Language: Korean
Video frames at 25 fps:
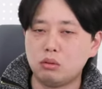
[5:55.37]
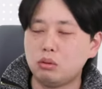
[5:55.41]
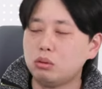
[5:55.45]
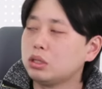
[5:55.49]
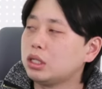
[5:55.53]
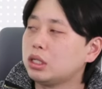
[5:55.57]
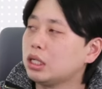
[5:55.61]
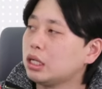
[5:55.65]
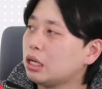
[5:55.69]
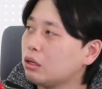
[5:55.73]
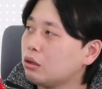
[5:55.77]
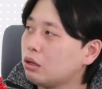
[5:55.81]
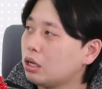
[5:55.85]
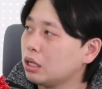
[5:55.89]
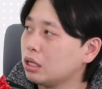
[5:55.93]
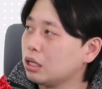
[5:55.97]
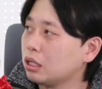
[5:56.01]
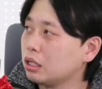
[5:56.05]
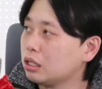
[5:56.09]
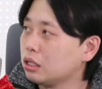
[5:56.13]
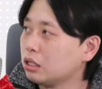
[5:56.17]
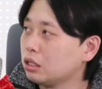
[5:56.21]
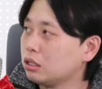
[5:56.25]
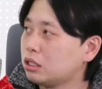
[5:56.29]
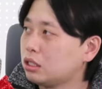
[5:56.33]
소재라고
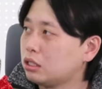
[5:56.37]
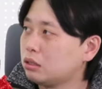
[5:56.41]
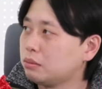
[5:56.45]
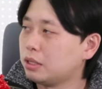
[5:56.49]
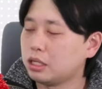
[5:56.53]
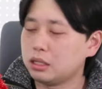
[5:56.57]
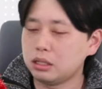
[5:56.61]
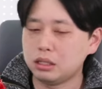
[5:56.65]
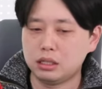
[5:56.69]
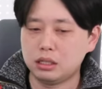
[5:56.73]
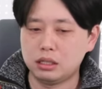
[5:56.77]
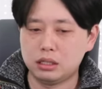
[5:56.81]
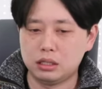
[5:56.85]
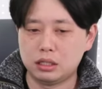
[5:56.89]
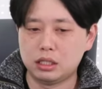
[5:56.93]
하긴 그렇지만